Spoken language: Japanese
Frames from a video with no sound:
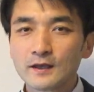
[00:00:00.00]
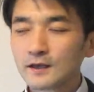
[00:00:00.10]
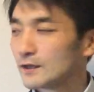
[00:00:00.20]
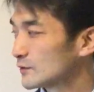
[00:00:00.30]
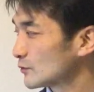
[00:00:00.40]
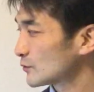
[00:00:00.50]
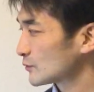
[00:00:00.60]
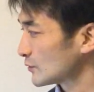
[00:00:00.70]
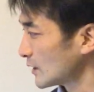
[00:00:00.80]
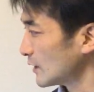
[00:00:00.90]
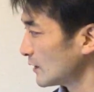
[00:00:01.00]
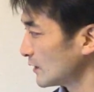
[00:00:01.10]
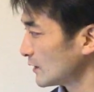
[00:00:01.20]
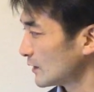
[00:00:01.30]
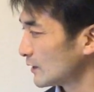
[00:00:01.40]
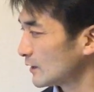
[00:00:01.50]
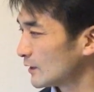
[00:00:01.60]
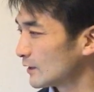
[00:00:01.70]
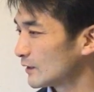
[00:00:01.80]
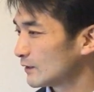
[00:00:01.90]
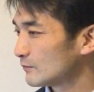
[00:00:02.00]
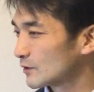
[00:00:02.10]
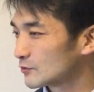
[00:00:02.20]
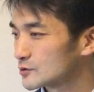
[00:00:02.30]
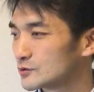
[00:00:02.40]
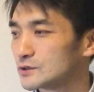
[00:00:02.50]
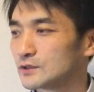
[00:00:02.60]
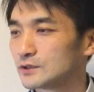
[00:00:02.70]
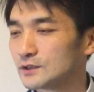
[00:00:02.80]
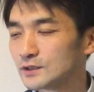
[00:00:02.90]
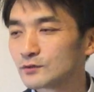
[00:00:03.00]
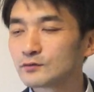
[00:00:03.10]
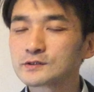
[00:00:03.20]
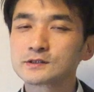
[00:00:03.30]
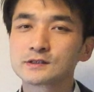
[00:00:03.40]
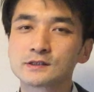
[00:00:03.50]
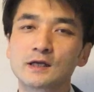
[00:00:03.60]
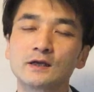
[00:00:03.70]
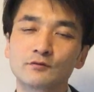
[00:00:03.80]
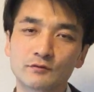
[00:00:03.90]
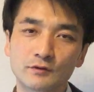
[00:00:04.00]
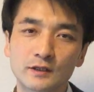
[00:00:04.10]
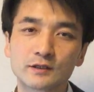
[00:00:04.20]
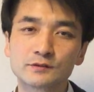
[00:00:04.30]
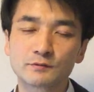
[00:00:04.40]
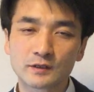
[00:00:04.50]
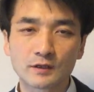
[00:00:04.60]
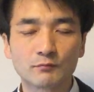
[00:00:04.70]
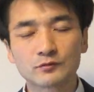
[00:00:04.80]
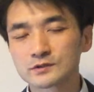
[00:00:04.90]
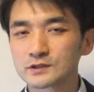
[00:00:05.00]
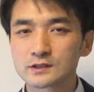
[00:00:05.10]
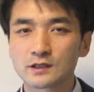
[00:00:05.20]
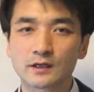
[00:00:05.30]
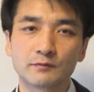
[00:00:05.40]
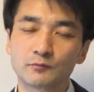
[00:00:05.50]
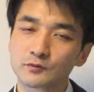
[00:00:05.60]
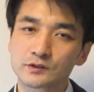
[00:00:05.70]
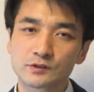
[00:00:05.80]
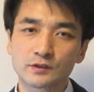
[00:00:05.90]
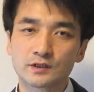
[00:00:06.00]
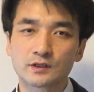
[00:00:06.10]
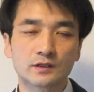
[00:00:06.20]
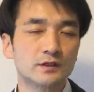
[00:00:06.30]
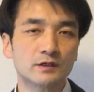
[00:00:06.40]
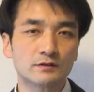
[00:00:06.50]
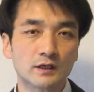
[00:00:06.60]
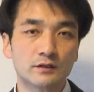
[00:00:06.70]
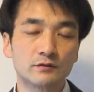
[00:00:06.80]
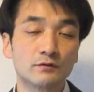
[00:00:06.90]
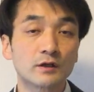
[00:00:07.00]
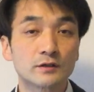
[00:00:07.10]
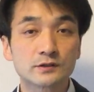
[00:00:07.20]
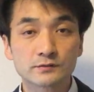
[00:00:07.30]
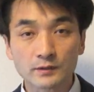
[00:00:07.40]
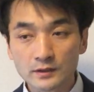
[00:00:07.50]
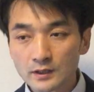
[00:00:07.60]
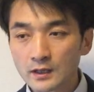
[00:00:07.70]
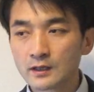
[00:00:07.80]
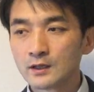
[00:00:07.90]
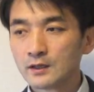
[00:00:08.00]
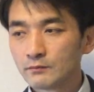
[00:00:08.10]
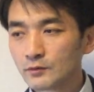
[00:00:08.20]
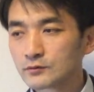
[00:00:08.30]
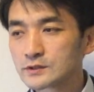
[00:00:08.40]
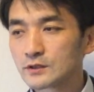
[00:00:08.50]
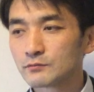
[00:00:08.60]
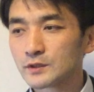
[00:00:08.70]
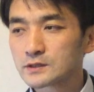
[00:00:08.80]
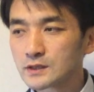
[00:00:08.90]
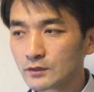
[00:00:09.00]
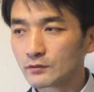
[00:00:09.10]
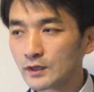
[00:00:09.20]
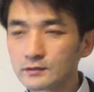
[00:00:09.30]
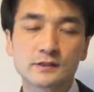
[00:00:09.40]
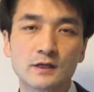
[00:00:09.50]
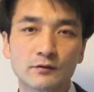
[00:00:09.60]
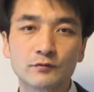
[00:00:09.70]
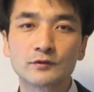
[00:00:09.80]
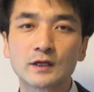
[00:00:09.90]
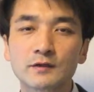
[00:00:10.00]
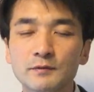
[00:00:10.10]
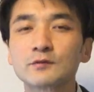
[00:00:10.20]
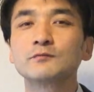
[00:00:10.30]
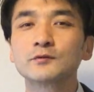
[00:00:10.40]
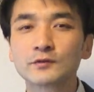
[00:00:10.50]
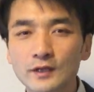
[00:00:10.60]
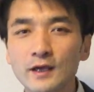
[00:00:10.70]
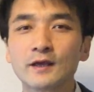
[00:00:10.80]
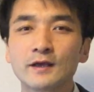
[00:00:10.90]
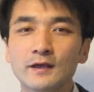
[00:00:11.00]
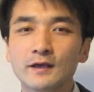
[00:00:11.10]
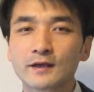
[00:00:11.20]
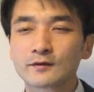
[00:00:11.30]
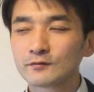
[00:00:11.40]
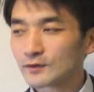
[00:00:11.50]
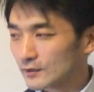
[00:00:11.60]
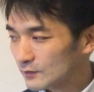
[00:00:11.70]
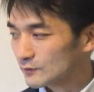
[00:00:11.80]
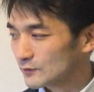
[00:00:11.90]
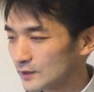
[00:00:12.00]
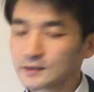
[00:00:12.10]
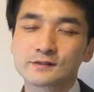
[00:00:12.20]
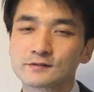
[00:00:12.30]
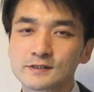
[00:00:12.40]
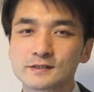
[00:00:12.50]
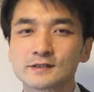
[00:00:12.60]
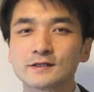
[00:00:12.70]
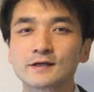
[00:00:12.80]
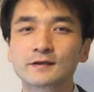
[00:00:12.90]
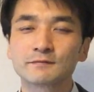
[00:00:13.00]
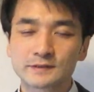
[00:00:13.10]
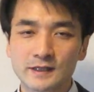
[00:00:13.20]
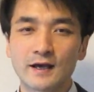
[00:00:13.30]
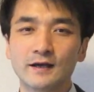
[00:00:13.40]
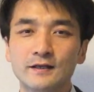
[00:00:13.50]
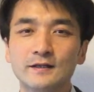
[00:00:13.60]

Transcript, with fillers: えー、ということで、えーまあ、ご主人に離婚したいと言われてしまったもう好きじゃないもう一緒に生きていきたくないと言われてしまった奥さんの皆さんのあの参考になればと思って、え今回はこのお話をさせていただきました